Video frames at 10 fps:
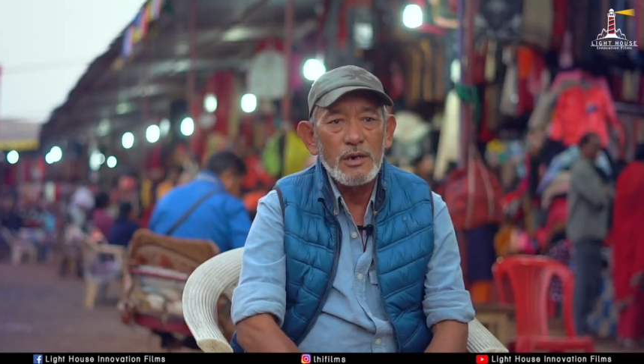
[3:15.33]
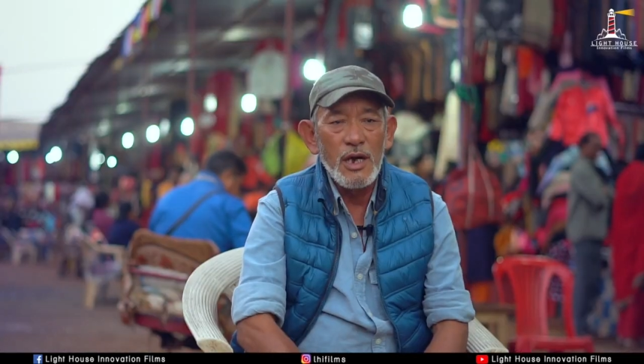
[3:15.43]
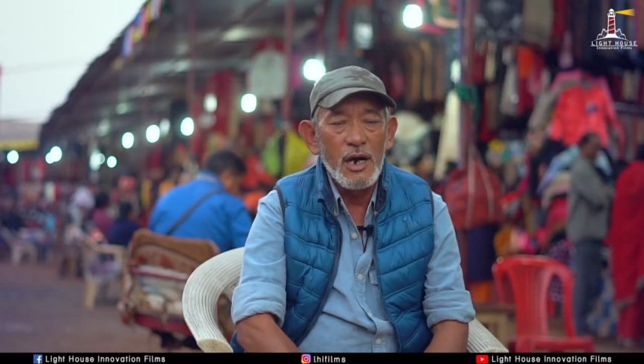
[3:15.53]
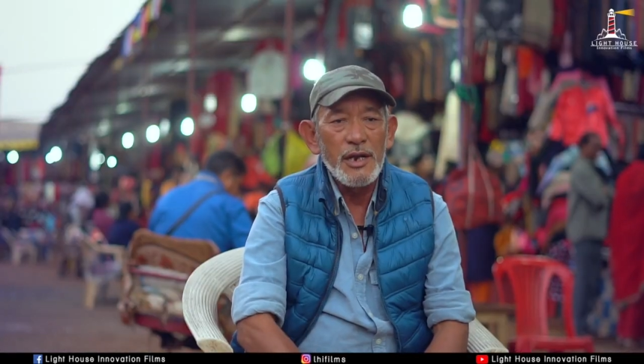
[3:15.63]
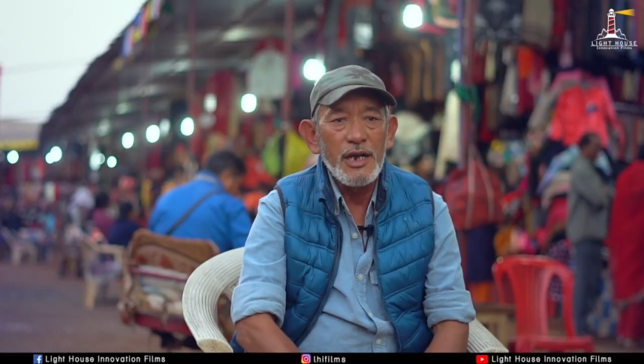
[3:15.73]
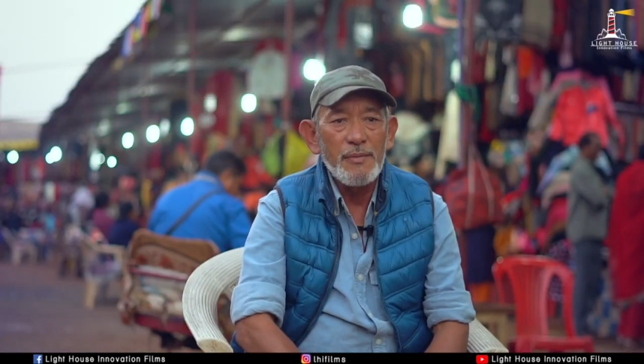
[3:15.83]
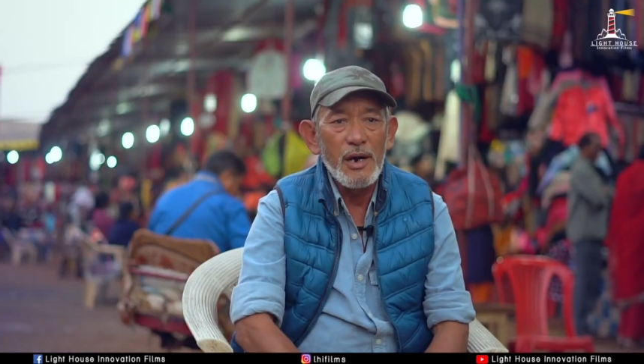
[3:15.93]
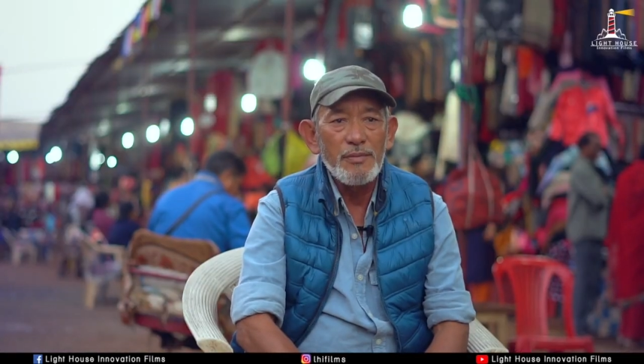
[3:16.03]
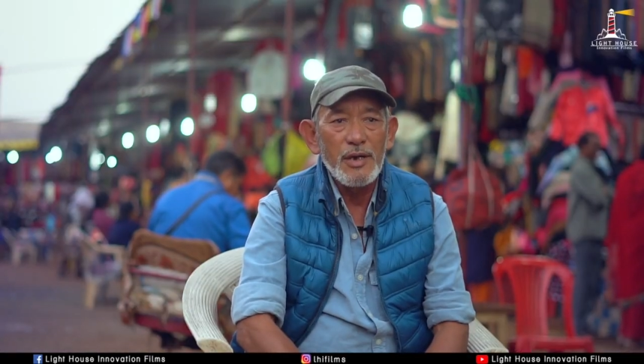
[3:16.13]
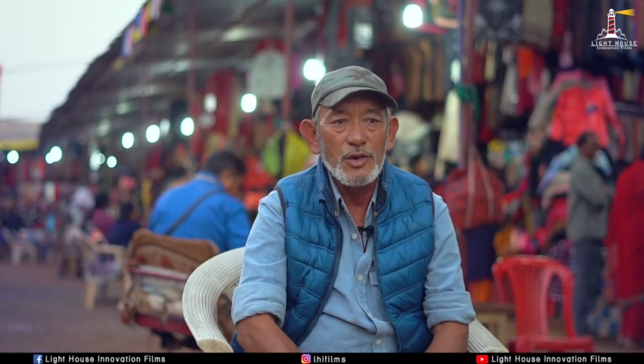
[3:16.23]
यहाँ आने के
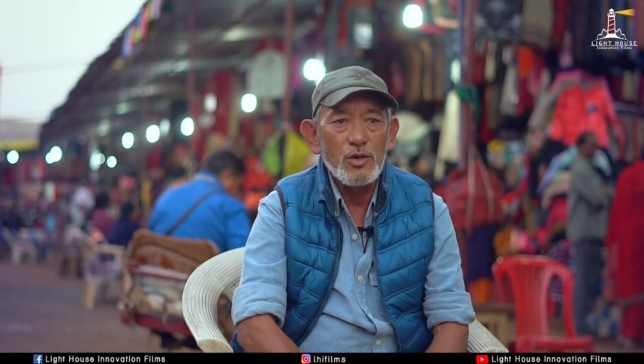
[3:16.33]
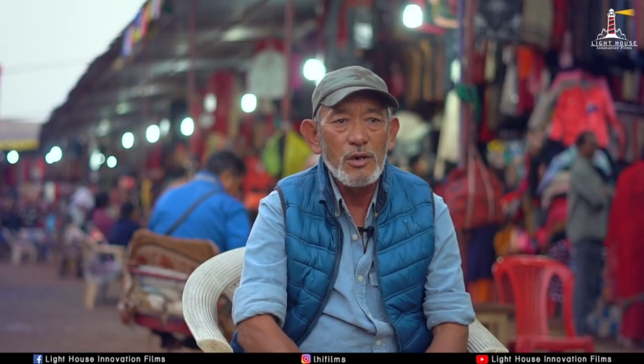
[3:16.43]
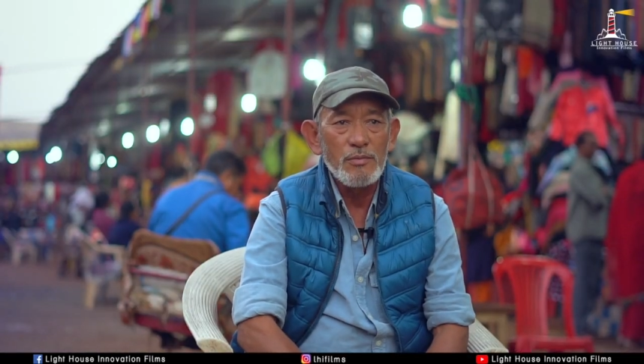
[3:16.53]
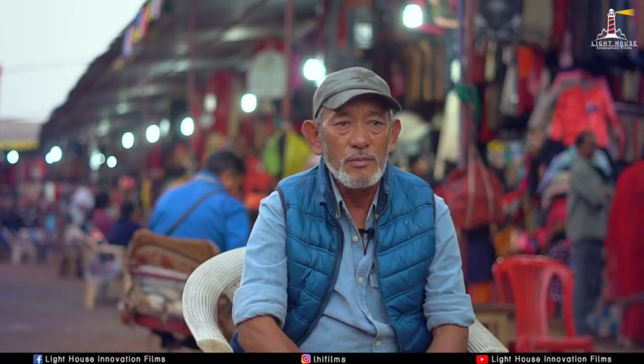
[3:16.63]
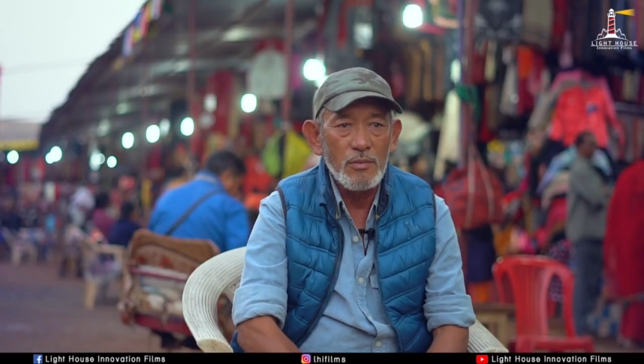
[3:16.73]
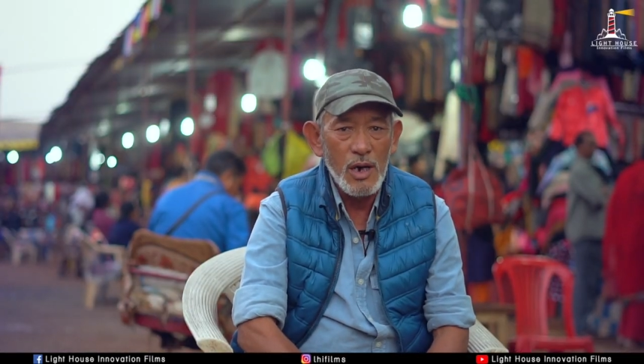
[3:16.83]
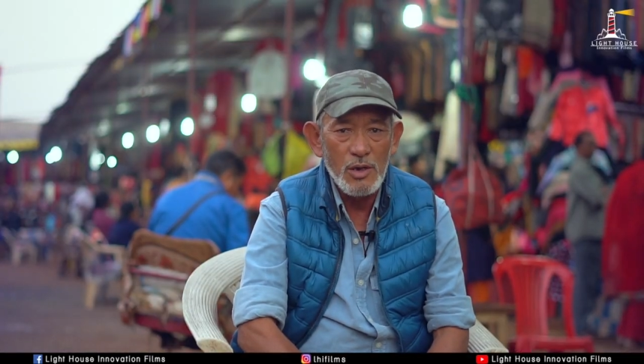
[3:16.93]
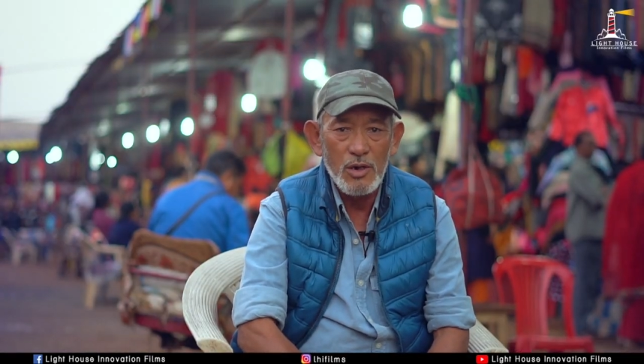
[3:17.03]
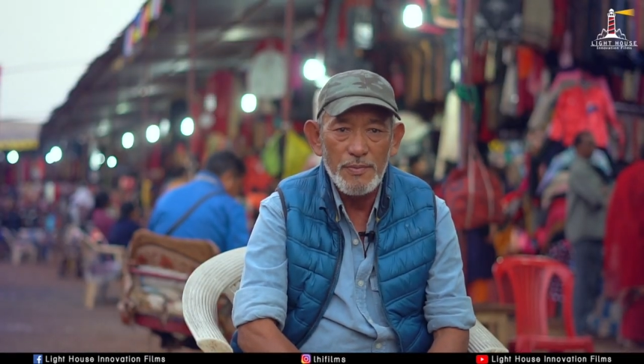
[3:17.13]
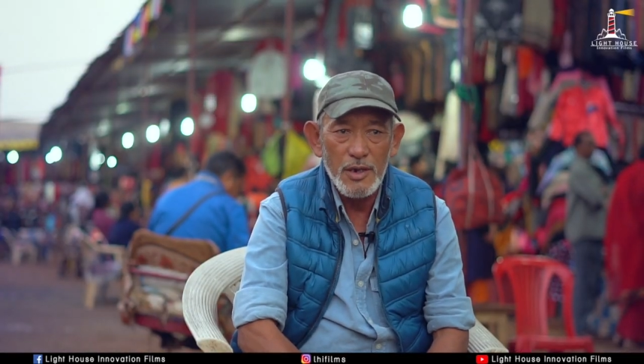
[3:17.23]
बाद में जो हम
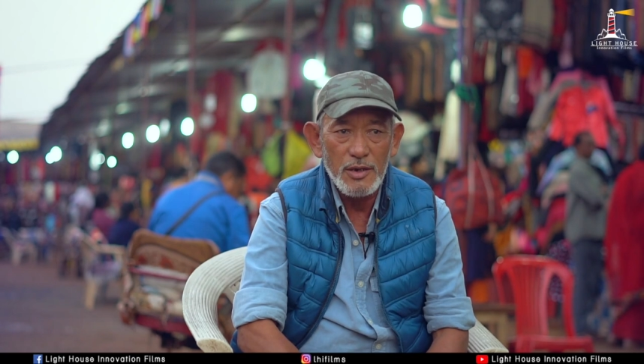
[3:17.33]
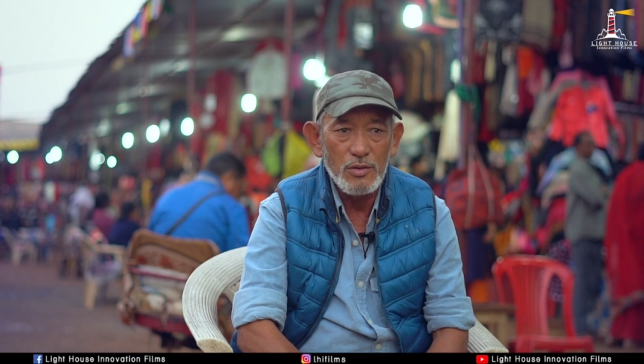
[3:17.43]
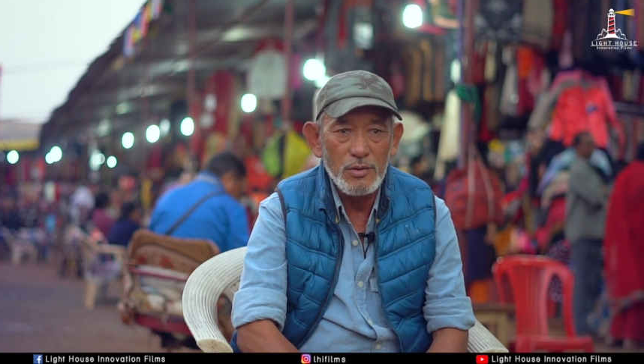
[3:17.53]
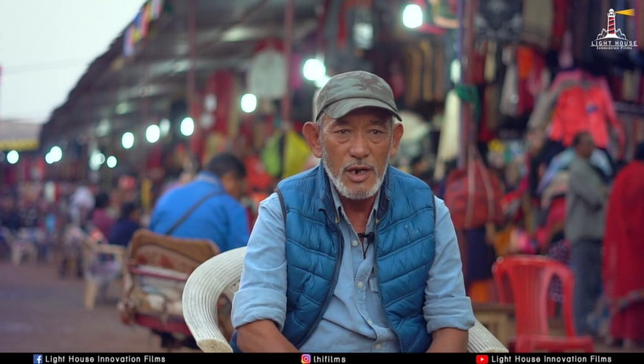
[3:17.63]
माल जो अपने जो